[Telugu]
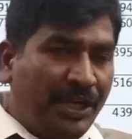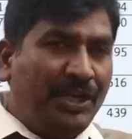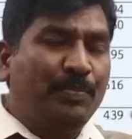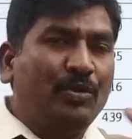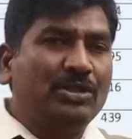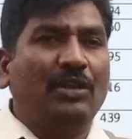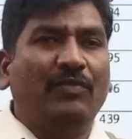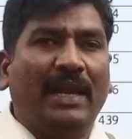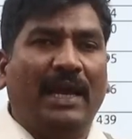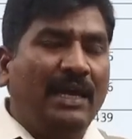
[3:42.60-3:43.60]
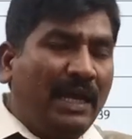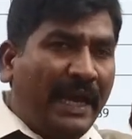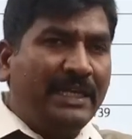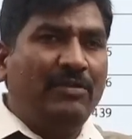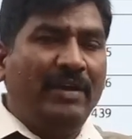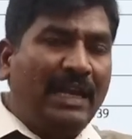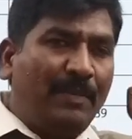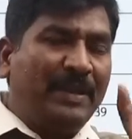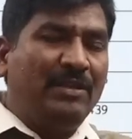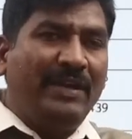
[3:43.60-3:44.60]
ఎన్ని పోస్టులు ఇవ్వాలా ఐదు వేల
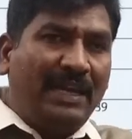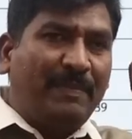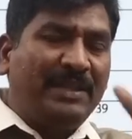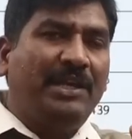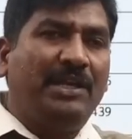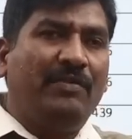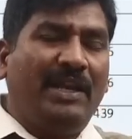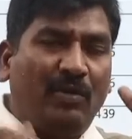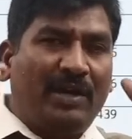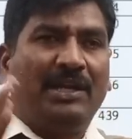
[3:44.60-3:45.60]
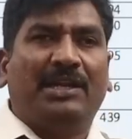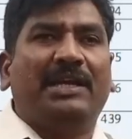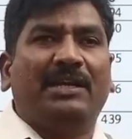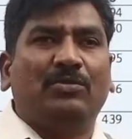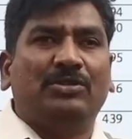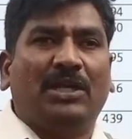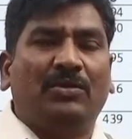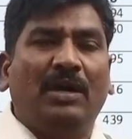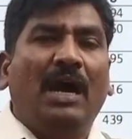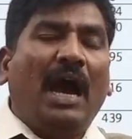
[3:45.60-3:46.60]
పదివేల పదిహేను వేల ఒక నిర్ణయానికి వస్తారు